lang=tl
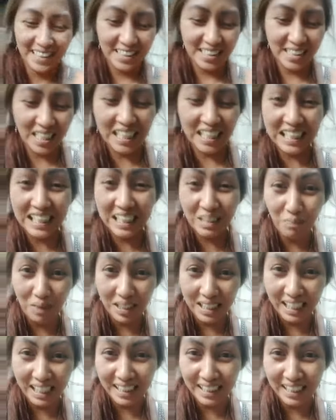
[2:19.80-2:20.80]
Sa hindi
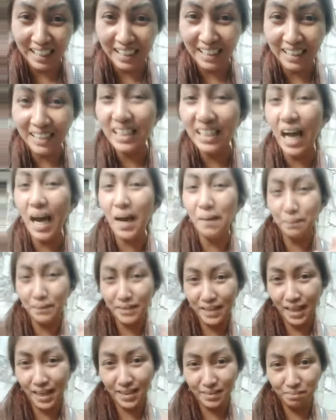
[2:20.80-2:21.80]
pala
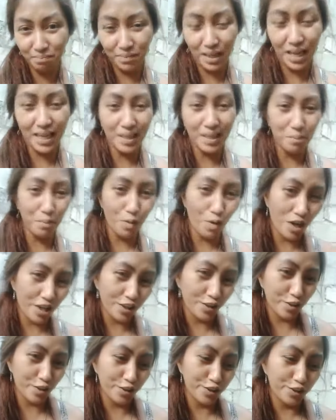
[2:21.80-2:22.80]
nag-update, bahala po
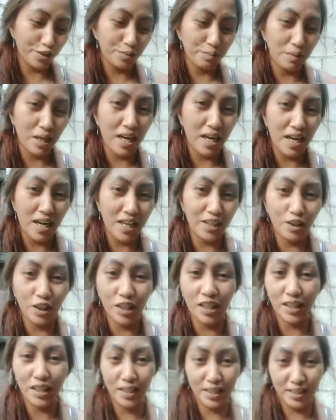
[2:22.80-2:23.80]
kayo yung mga ano,
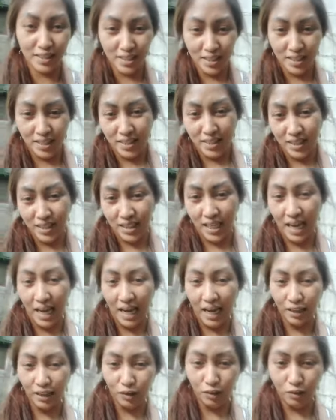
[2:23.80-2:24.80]
i, i
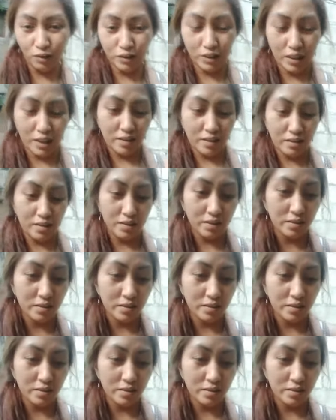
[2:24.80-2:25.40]
ano ko na.